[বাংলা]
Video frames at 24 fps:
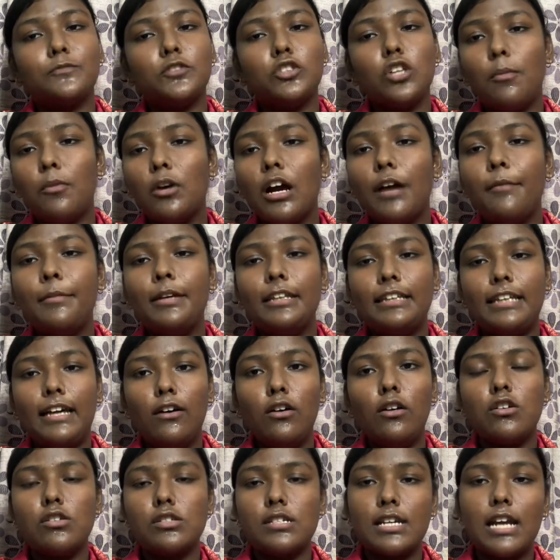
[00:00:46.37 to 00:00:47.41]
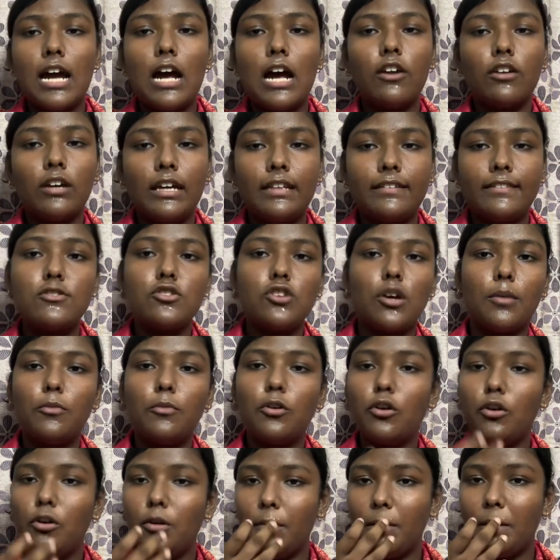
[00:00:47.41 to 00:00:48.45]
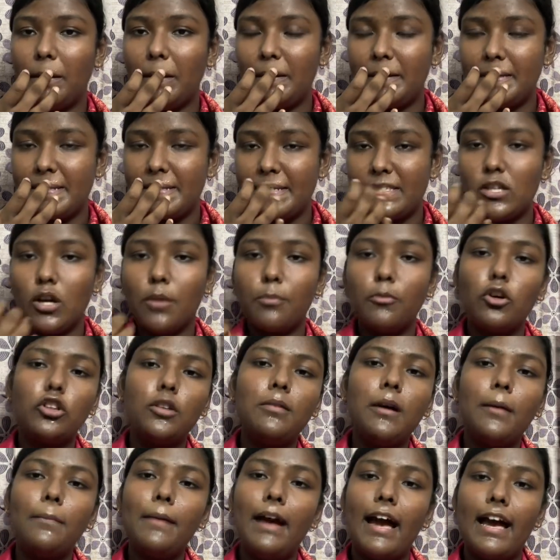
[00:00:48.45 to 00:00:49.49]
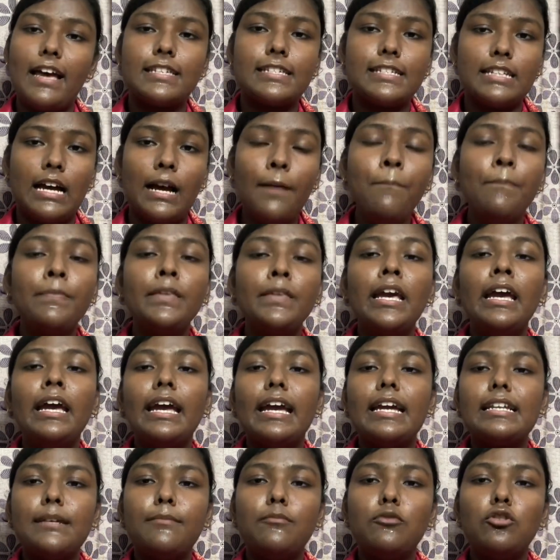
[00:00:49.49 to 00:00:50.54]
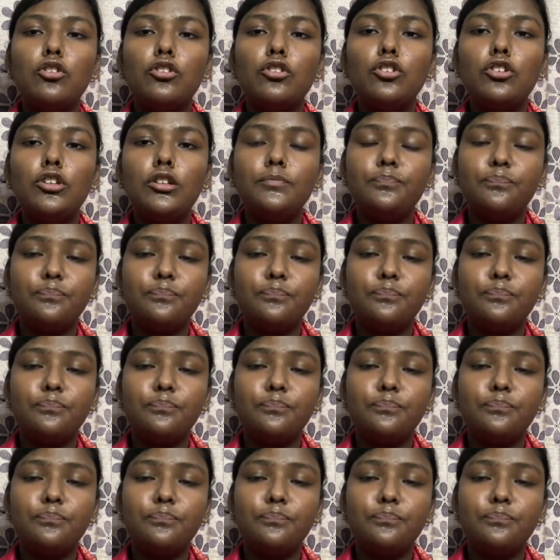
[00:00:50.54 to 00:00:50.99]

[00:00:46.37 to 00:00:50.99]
সমকামিতাও হচ্ছে কারো ক্ষেত্রে জন্মগ্রহণ হচ্ছে জন্মগতভাবে আসে না এটা মূলত